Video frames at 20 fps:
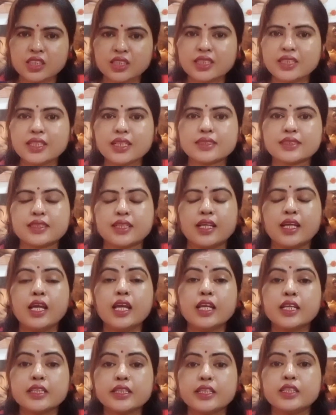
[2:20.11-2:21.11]
ঠিক আছে
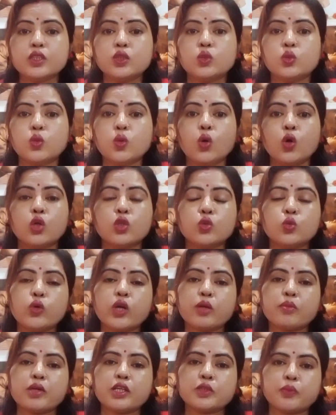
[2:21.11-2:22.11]
কিন্তু দু
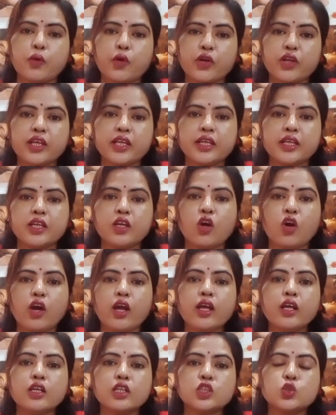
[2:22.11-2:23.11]
এক মাস পরে কি হয়